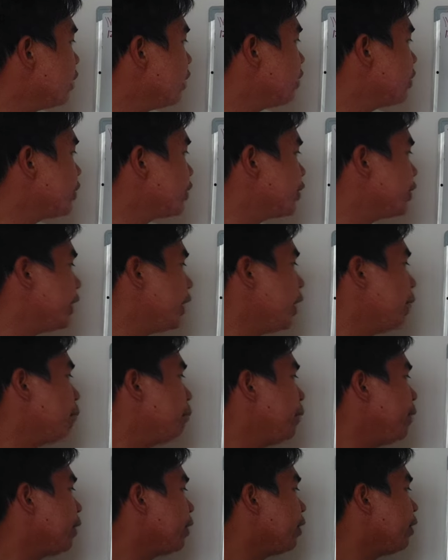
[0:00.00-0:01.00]
sa 60
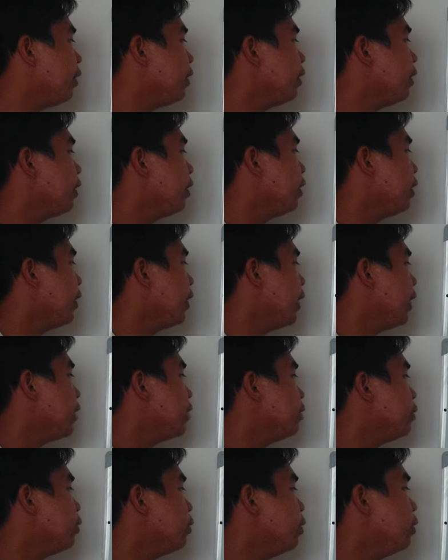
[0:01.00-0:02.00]
ampere.
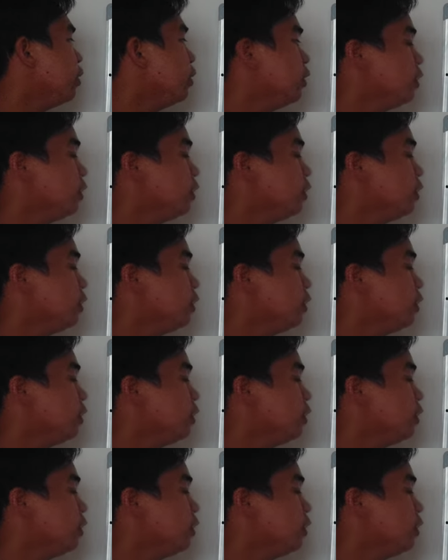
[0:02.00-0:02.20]
Ayan, so,